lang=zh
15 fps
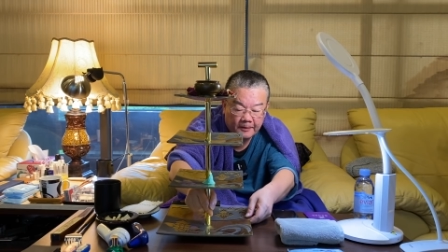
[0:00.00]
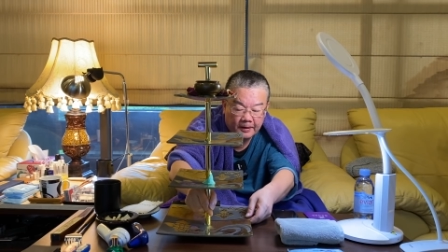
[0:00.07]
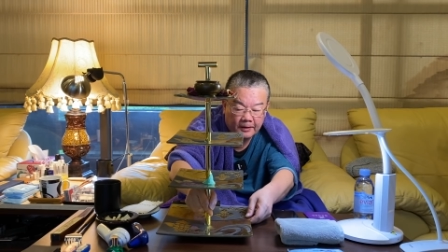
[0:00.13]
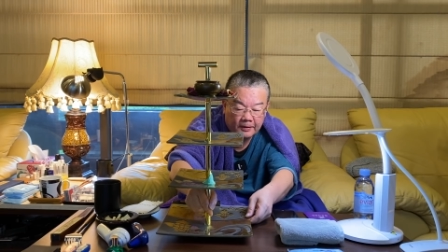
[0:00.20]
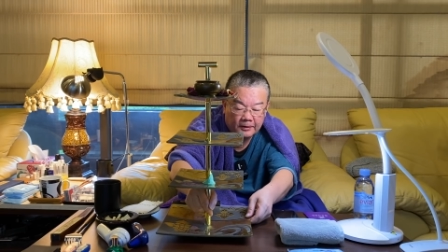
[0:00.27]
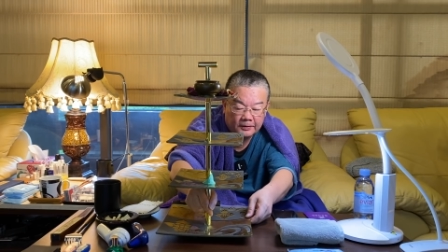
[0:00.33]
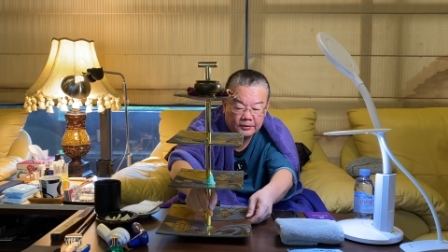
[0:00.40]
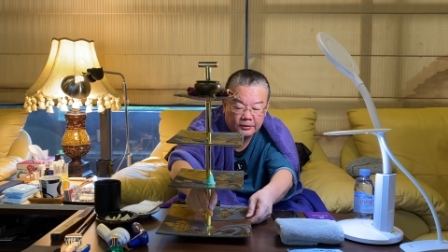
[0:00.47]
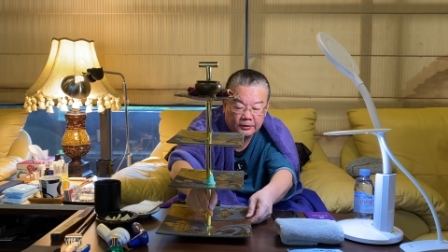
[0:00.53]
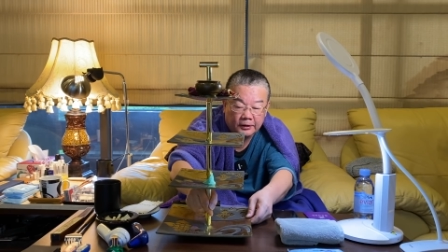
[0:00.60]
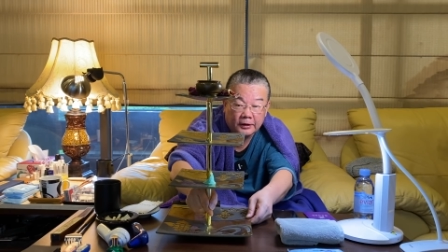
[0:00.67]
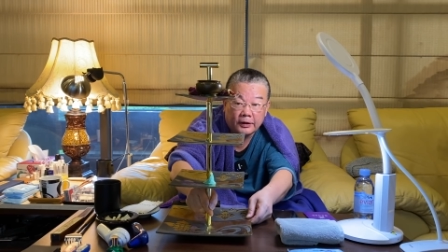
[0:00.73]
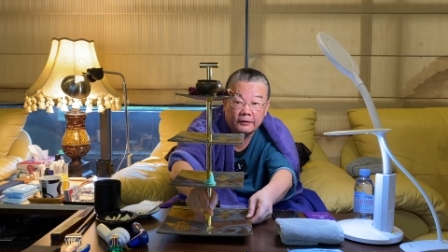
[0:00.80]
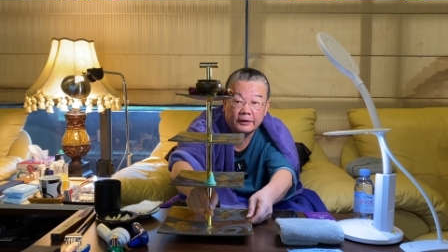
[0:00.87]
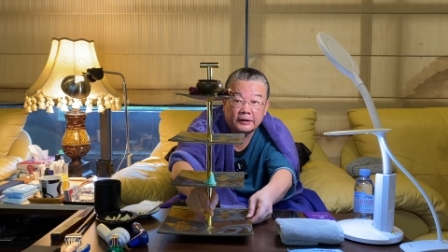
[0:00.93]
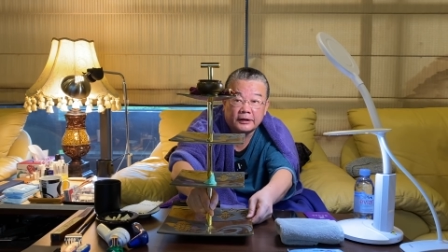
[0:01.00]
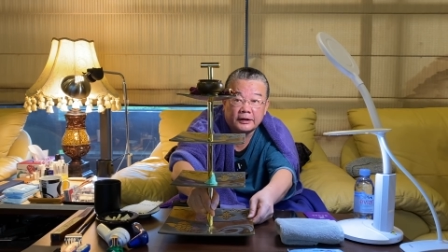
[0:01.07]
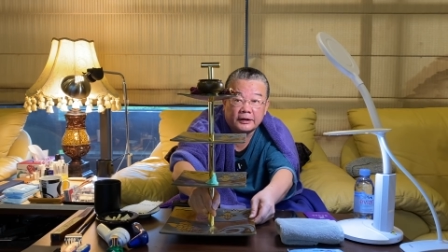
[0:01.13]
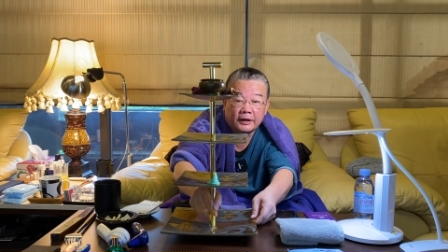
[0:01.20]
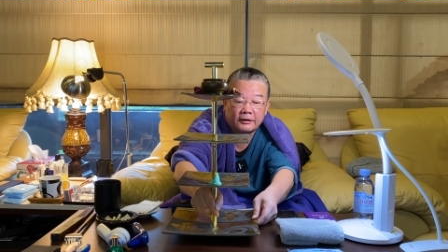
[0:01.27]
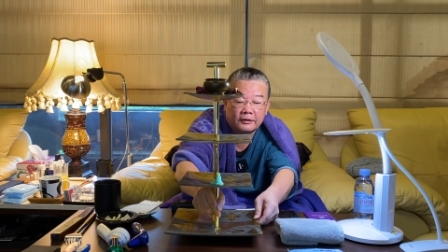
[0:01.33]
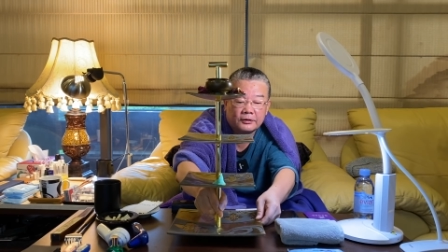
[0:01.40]
我就跟各位提
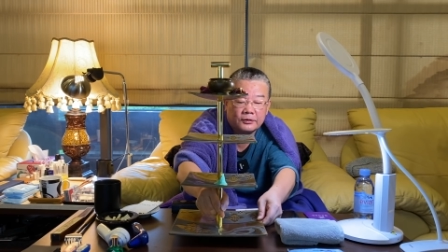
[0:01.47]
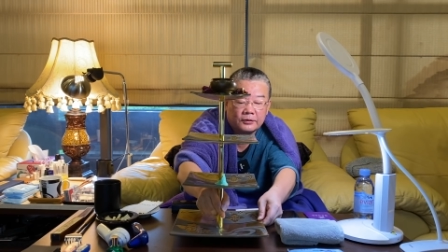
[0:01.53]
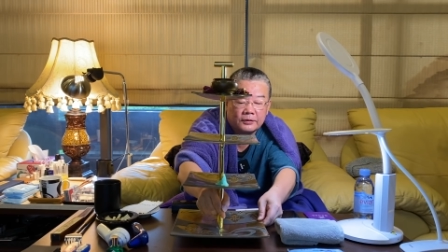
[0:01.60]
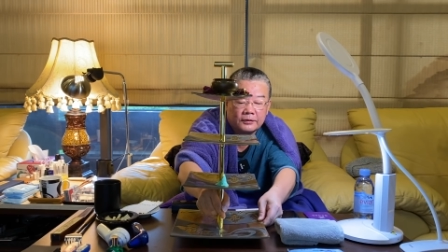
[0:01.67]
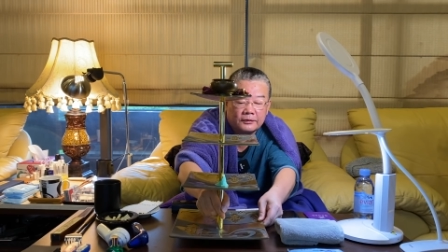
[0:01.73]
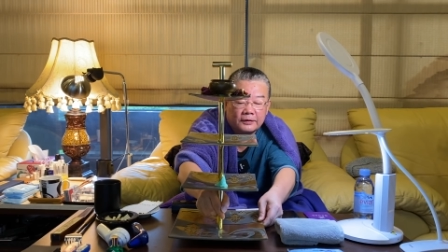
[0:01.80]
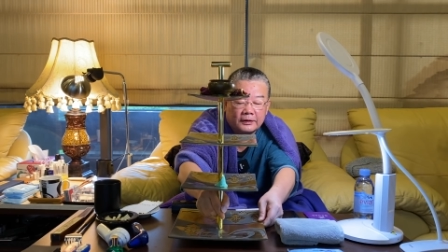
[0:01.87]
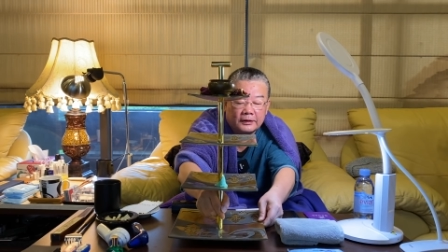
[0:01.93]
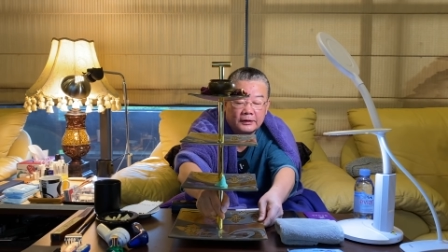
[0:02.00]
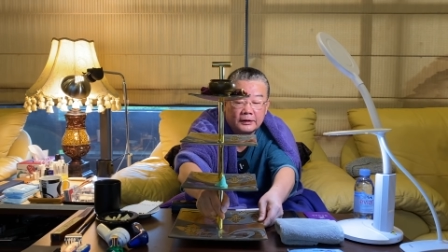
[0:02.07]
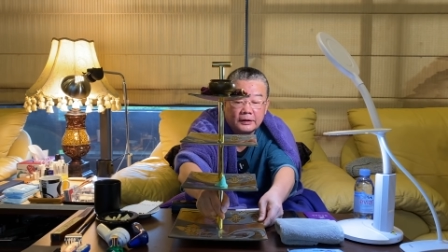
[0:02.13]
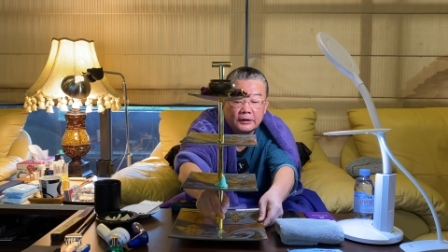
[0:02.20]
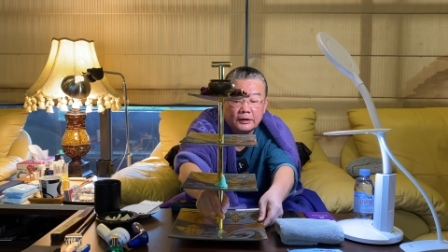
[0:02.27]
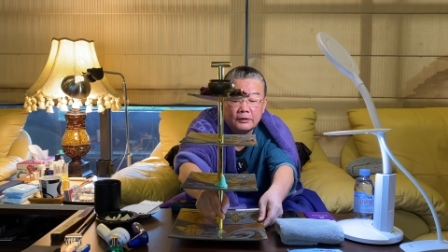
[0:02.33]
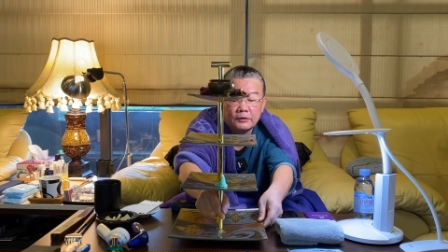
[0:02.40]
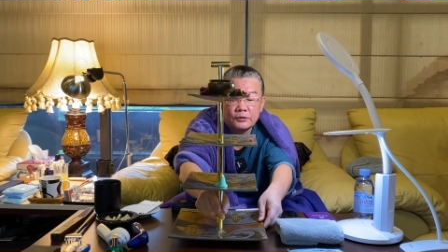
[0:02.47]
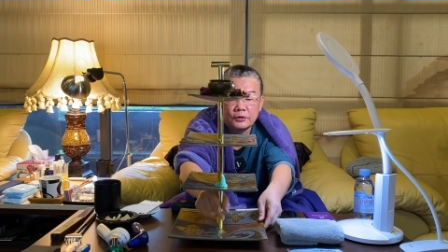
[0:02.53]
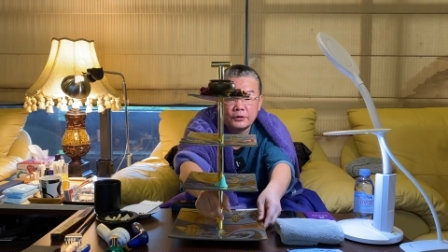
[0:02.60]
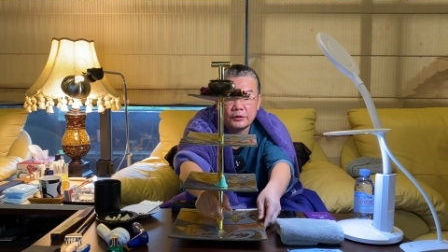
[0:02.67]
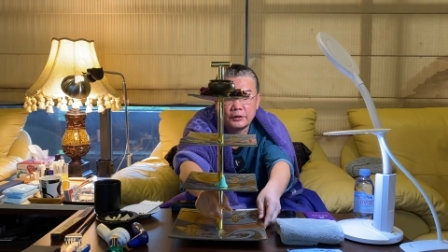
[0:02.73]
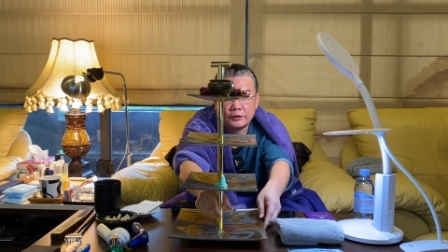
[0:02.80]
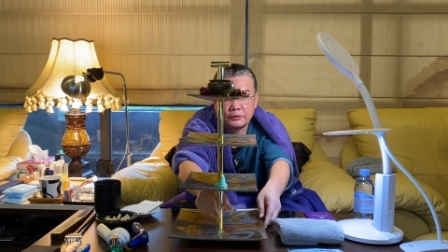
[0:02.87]
到说哇，我觉
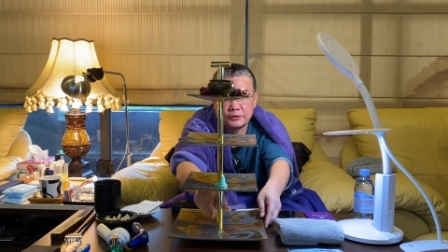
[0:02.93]
得有一个东